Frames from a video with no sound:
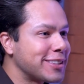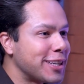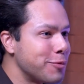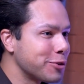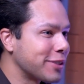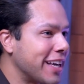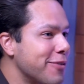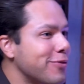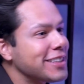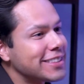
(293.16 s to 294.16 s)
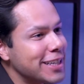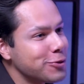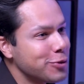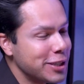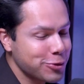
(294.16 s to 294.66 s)
estamos
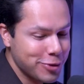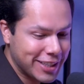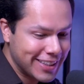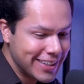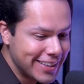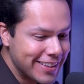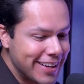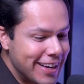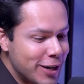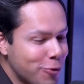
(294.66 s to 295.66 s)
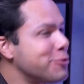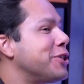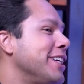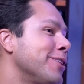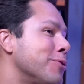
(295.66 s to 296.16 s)
refazendo isso aqui
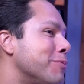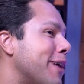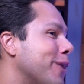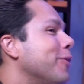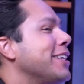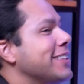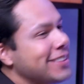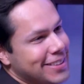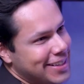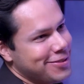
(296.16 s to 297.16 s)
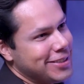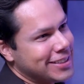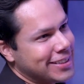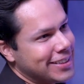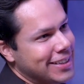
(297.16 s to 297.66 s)
contigo agora nessa uhum.
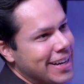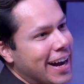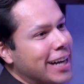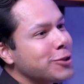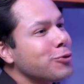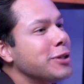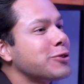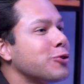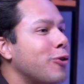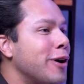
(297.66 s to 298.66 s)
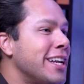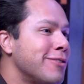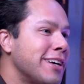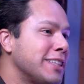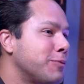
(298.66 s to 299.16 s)
entrevista. Então, a tua história
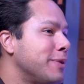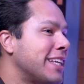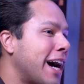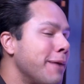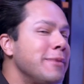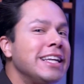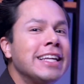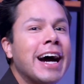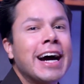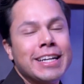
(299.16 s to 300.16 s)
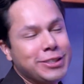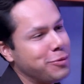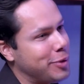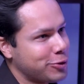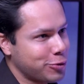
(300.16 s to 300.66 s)
vai inspirar milhares de
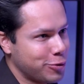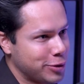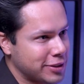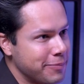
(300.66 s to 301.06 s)
pessoas,